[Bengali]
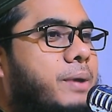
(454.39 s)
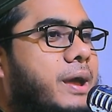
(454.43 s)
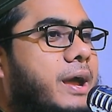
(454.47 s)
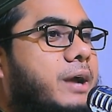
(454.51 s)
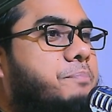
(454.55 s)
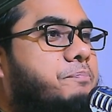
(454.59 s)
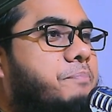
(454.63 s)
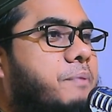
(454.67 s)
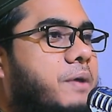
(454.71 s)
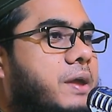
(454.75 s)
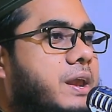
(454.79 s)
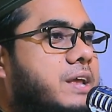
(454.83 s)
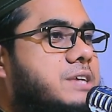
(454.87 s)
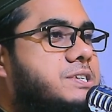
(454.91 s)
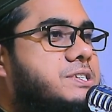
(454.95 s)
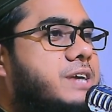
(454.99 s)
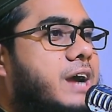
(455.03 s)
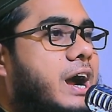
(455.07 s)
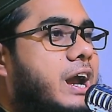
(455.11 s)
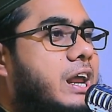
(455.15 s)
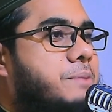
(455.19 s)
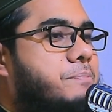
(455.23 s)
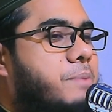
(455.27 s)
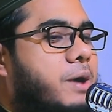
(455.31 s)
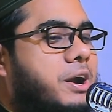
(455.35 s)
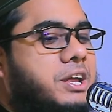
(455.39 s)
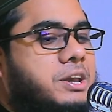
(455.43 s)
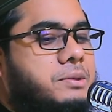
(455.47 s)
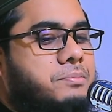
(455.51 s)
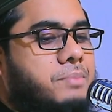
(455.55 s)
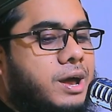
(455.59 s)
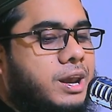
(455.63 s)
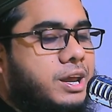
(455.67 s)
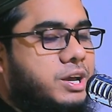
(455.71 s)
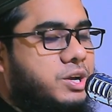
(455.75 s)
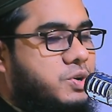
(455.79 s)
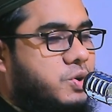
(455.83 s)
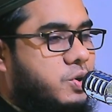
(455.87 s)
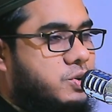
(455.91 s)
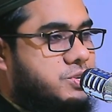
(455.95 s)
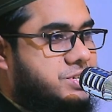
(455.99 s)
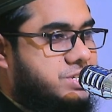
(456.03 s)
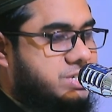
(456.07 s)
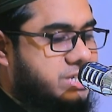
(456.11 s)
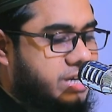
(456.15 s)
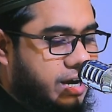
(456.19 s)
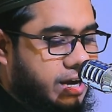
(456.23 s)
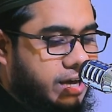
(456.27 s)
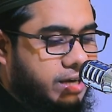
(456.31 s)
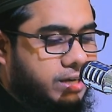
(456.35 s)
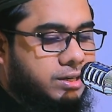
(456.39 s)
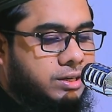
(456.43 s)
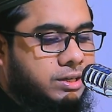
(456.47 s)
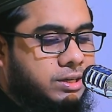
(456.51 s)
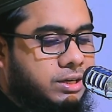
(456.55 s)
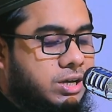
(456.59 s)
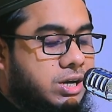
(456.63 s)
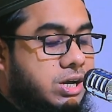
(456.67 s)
ব্যাংক ব্যালেন্স গাড়ি বাড়ির মালিক হচ্ছেন